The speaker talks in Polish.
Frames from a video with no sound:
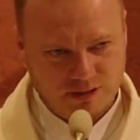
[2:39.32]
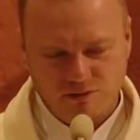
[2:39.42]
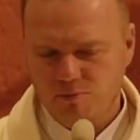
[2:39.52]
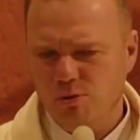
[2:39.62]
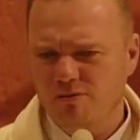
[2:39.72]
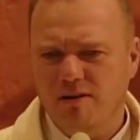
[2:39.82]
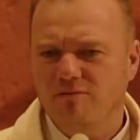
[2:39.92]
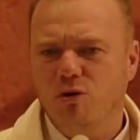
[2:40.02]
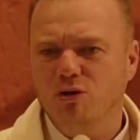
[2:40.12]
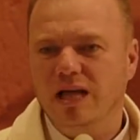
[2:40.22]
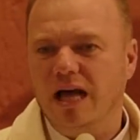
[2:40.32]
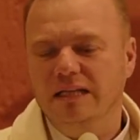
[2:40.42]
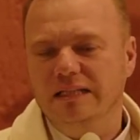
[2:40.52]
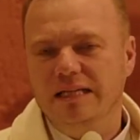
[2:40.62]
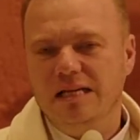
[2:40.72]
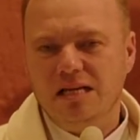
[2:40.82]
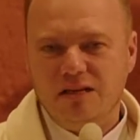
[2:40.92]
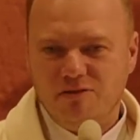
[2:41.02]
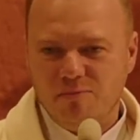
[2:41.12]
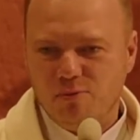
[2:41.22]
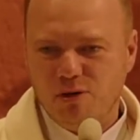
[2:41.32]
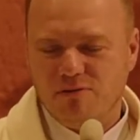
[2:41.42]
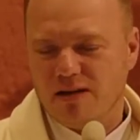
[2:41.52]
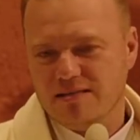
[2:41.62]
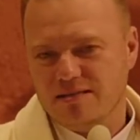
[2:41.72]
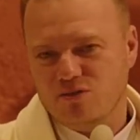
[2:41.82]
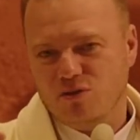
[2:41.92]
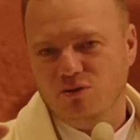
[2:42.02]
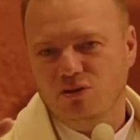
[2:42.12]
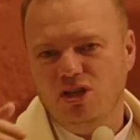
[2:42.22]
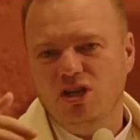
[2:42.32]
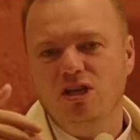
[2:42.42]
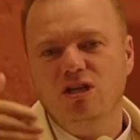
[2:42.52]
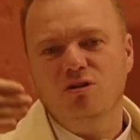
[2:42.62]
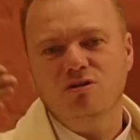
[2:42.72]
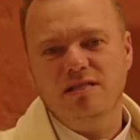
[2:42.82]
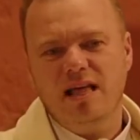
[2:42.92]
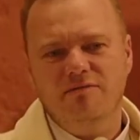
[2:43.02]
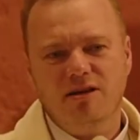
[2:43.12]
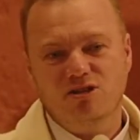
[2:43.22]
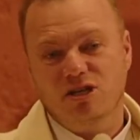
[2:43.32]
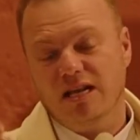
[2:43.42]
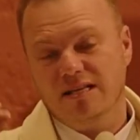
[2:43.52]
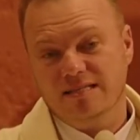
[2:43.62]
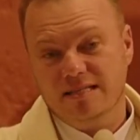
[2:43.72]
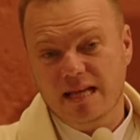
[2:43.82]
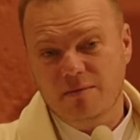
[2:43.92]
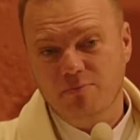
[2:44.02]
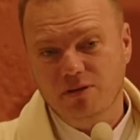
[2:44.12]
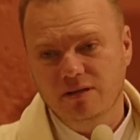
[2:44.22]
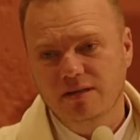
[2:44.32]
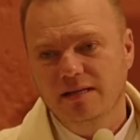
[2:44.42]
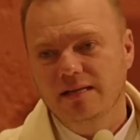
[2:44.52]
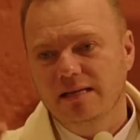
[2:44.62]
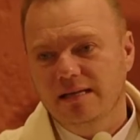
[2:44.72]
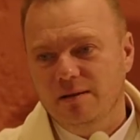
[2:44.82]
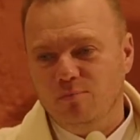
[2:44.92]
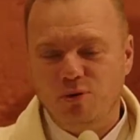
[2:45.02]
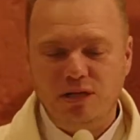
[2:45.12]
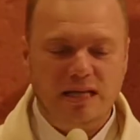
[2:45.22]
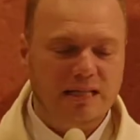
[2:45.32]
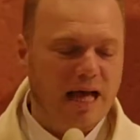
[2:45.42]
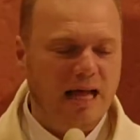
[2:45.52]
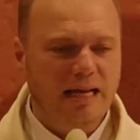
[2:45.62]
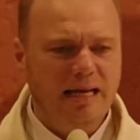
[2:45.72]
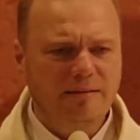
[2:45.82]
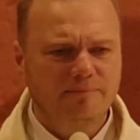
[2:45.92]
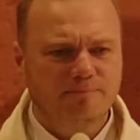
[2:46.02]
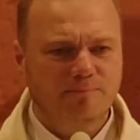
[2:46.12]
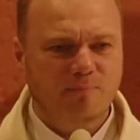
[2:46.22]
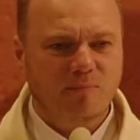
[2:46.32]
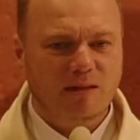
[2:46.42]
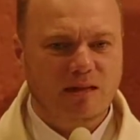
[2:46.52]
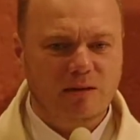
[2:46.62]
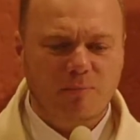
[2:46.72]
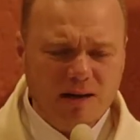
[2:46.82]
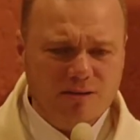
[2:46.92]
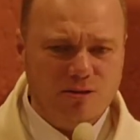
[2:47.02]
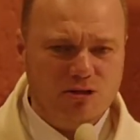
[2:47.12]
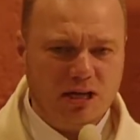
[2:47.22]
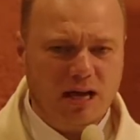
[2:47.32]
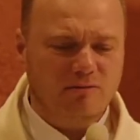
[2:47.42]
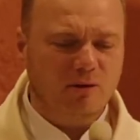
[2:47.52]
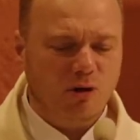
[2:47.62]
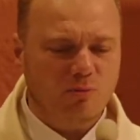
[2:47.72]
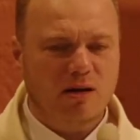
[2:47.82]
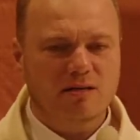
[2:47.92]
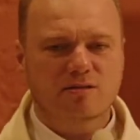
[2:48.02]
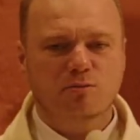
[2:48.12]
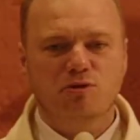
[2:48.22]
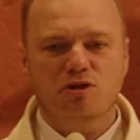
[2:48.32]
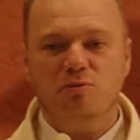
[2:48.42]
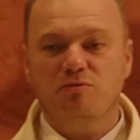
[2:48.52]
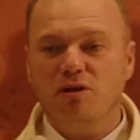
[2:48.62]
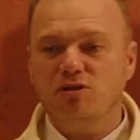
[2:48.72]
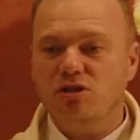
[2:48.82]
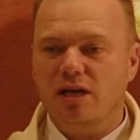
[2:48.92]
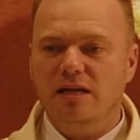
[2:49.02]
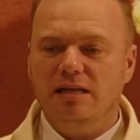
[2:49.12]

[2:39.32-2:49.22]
wypływa woda i wypływa z świątyni i rozlewa się na stepy, płynie dalej. I bardzo ciekawy obraz słyszymy właśnie.